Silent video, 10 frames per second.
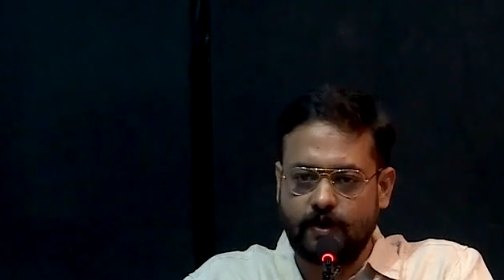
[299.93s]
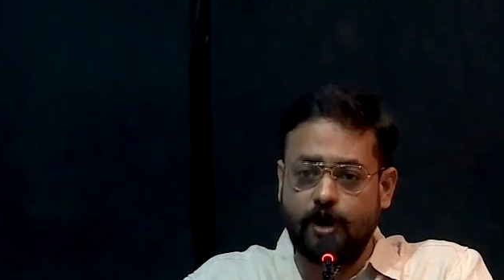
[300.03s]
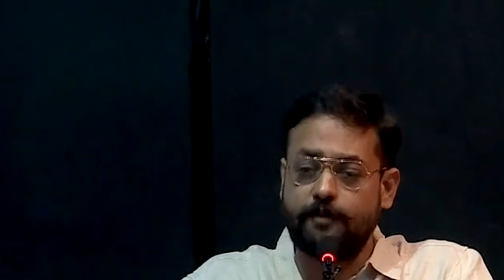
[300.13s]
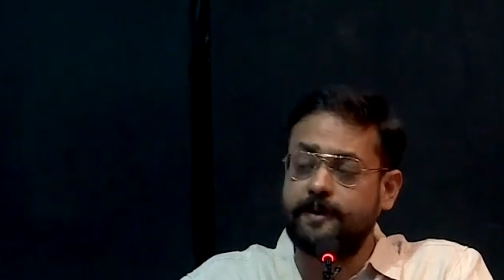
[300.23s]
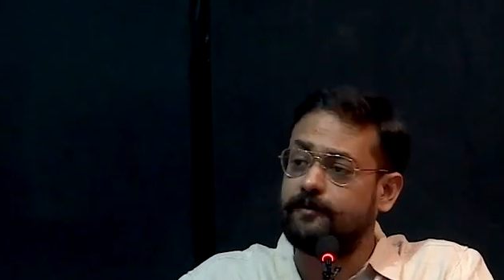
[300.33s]

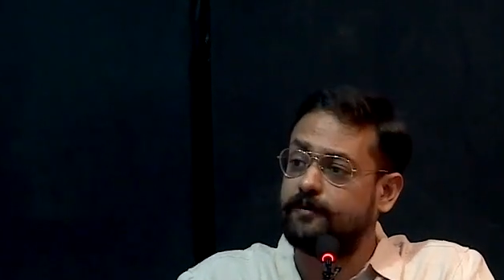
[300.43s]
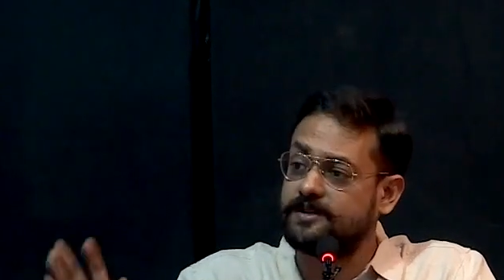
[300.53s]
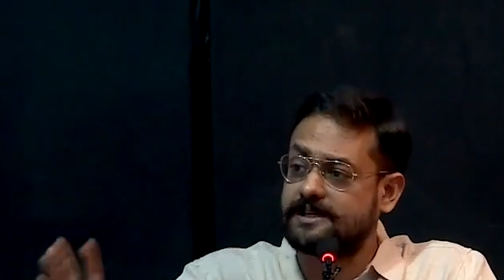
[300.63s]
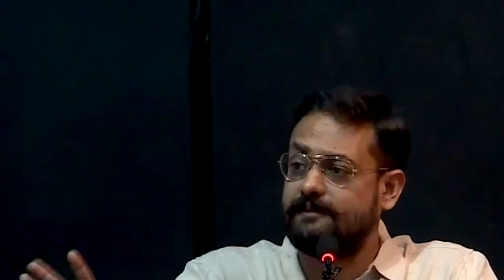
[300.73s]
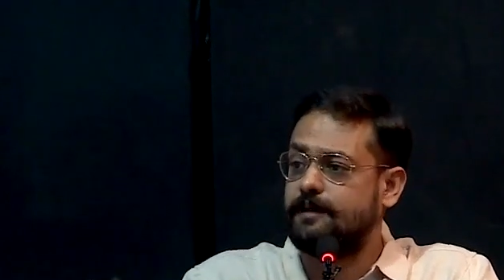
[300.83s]
और फिर वो
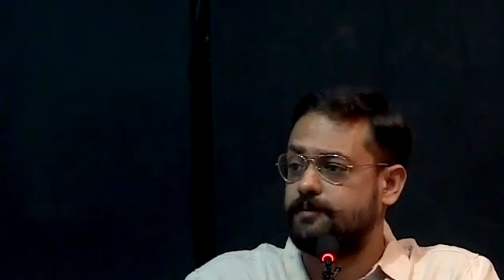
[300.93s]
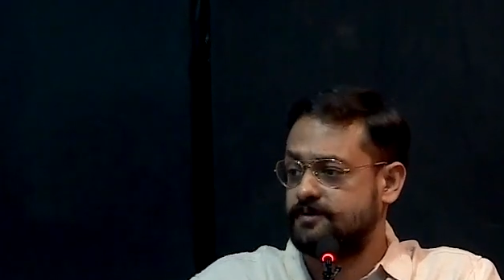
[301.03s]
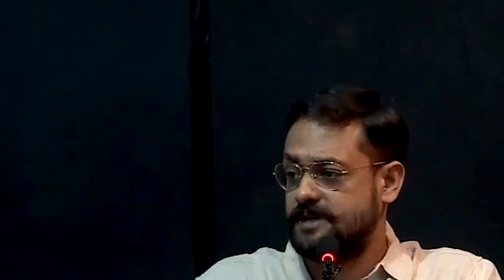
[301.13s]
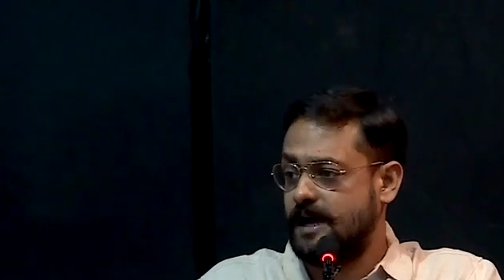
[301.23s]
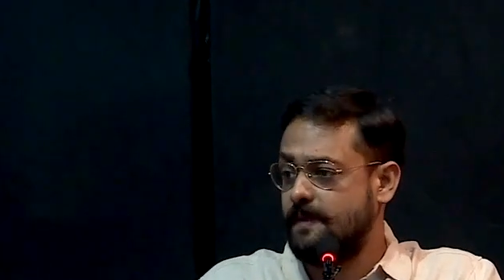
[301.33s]
सवाल
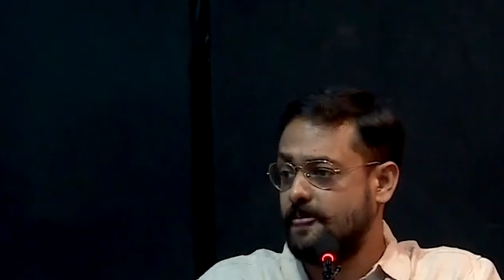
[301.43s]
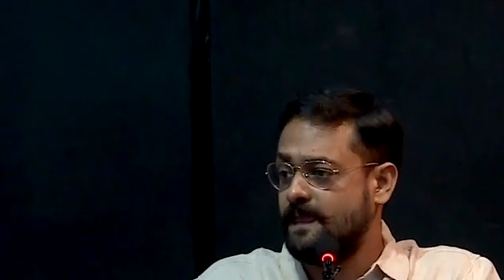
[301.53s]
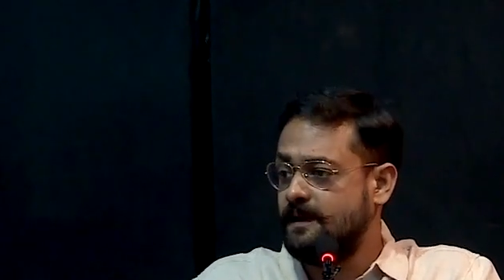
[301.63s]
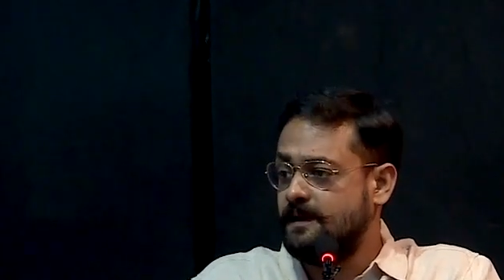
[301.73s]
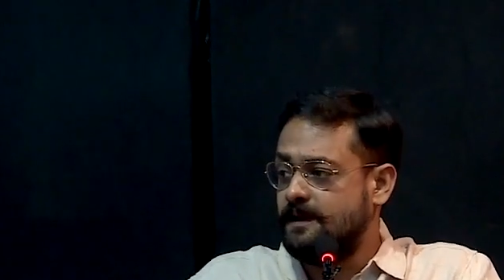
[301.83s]
पूछा
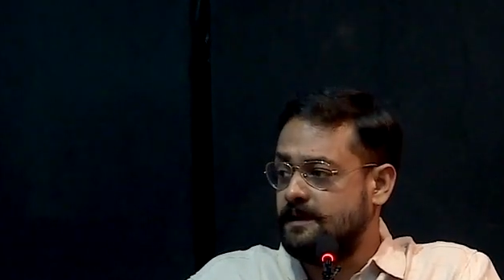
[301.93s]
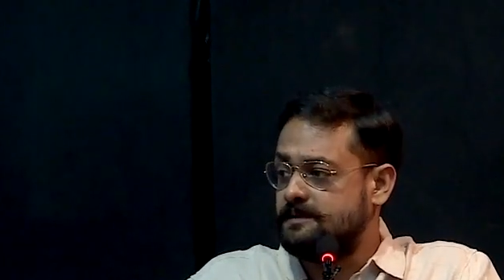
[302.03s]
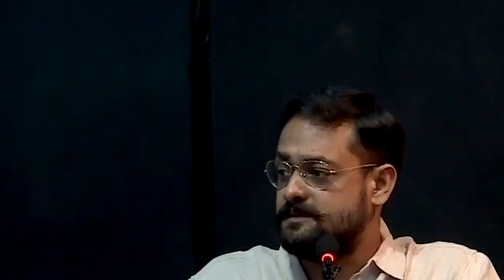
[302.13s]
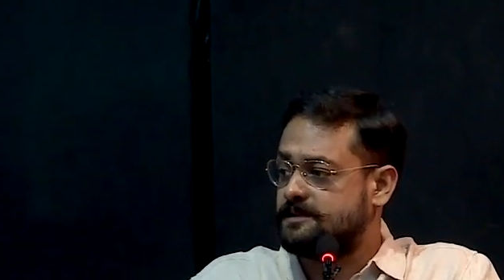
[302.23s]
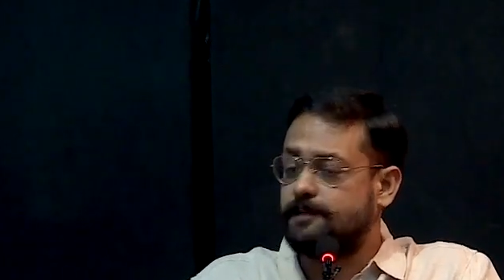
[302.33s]

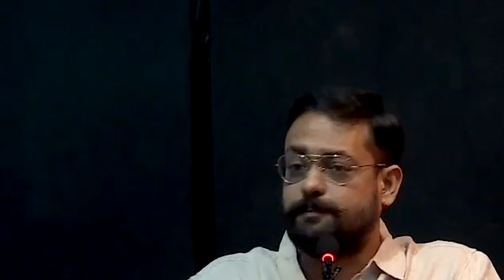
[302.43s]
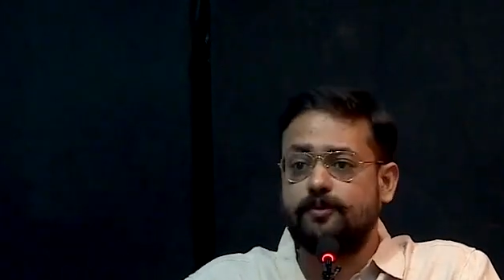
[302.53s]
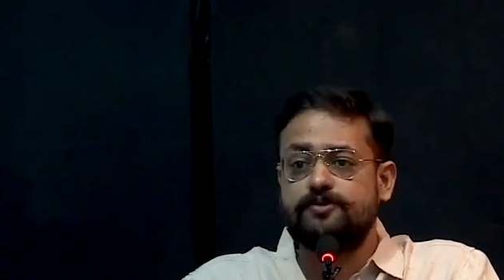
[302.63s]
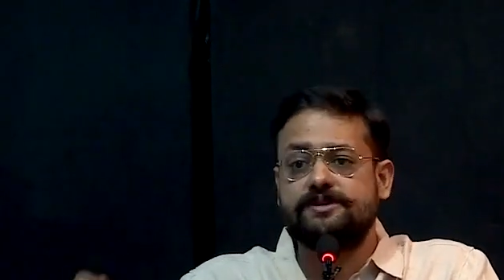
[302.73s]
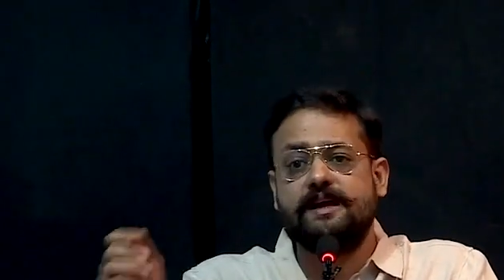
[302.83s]
जिसका
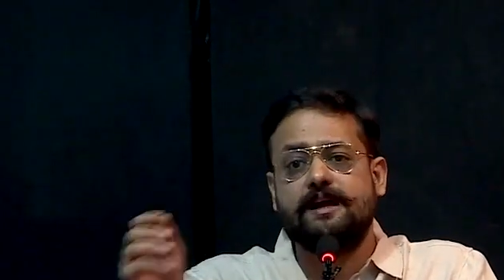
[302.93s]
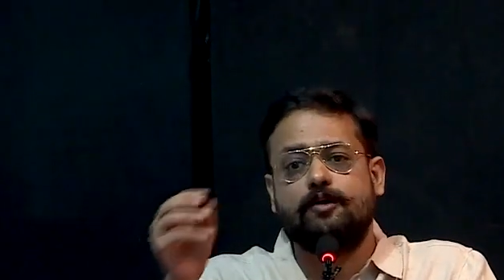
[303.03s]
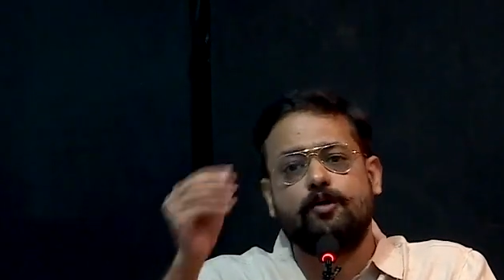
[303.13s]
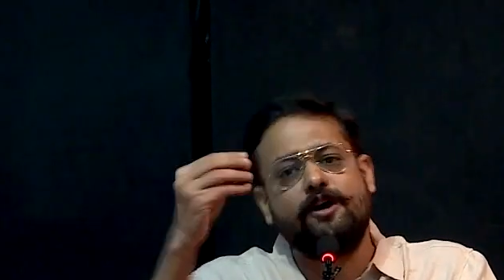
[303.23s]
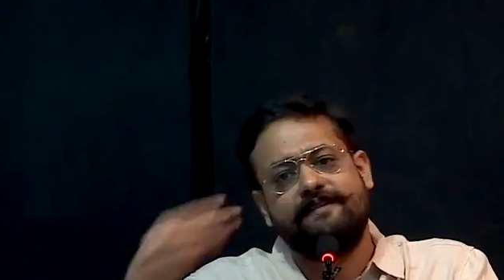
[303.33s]
पूछने का
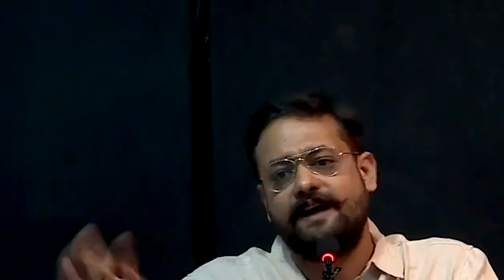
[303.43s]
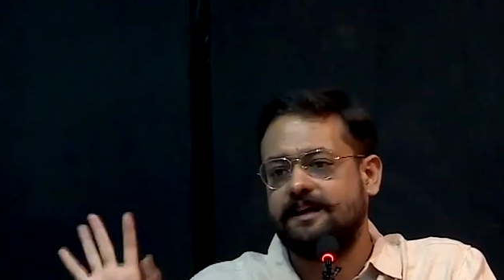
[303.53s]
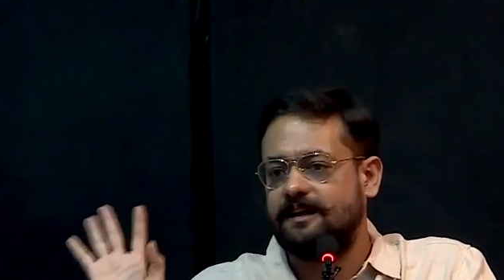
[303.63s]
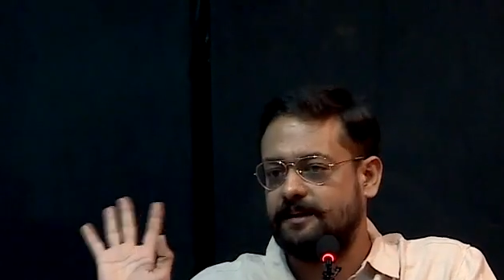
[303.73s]
कोई फायदा नहीं